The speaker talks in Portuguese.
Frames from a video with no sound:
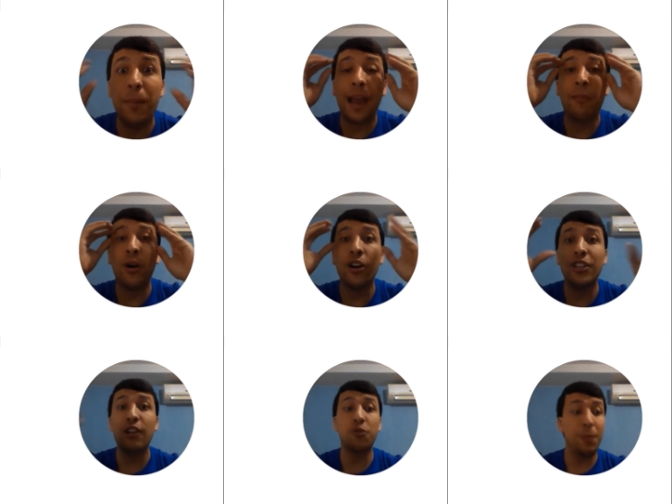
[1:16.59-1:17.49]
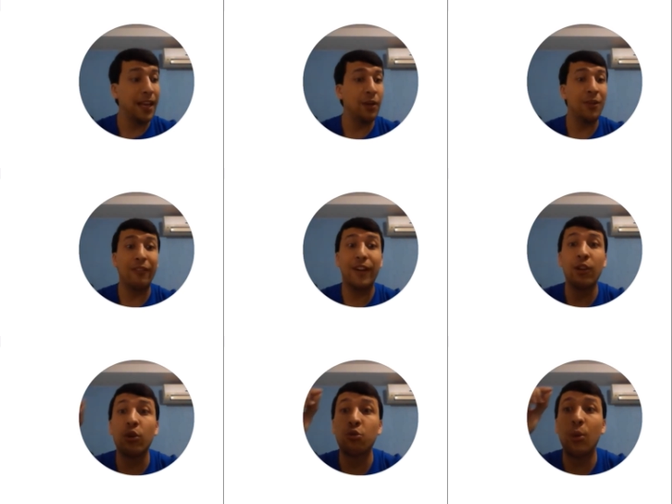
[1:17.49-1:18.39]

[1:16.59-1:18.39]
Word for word: pelo amor de Deus, pequeno gafanhoto,